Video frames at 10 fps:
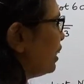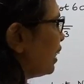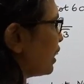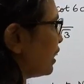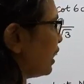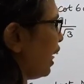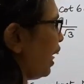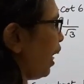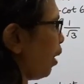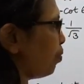சிக்ஸ்டியை
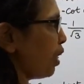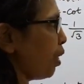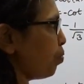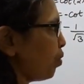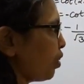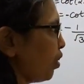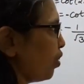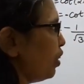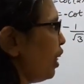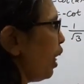அப்படியே
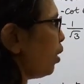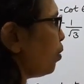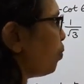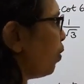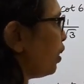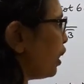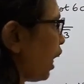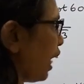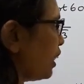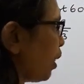போட்டுடணும் இப்போ
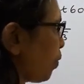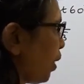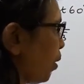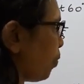அதுக்கப்புறம் என்ன